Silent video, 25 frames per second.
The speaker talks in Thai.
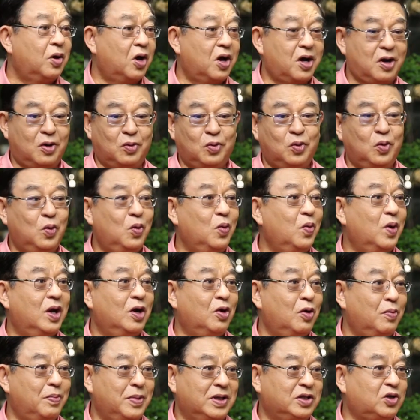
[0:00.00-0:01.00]
เพราะเขารู้ว่า
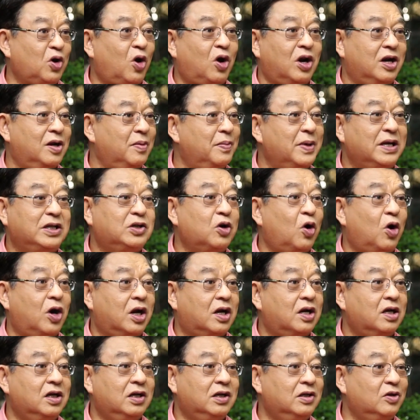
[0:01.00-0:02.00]
รถมาจอดหรือไม่จอด
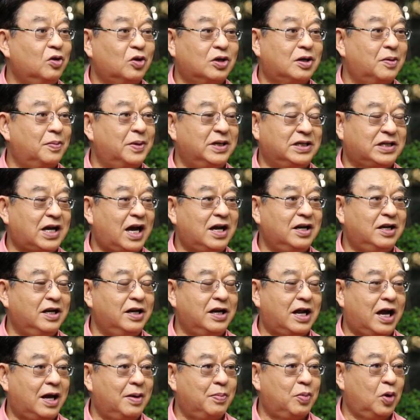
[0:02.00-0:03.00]
หรือรถเอาไปใช้ที่
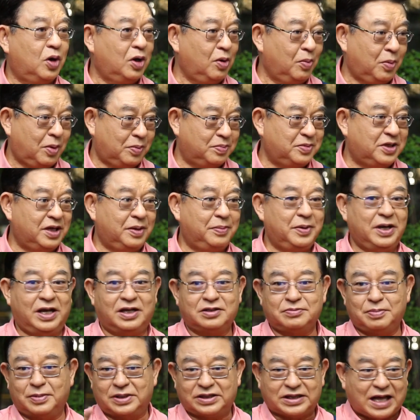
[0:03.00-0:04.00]
ไหน เพราะระบบ
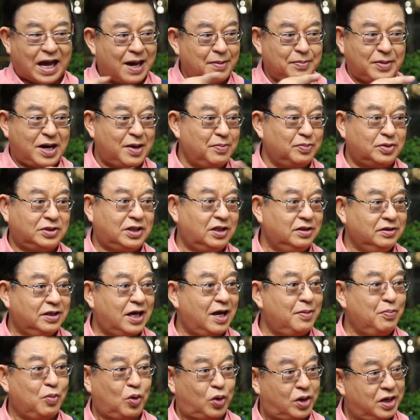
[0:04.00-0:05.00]
GPS มันตามได้
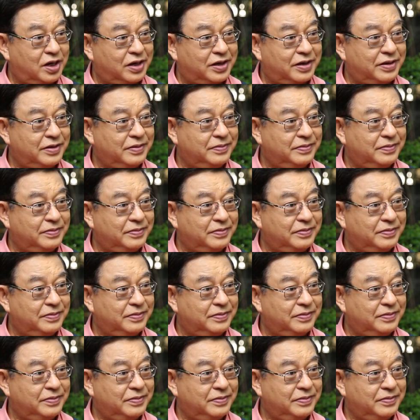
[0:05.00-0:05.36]
ได้หมดเลย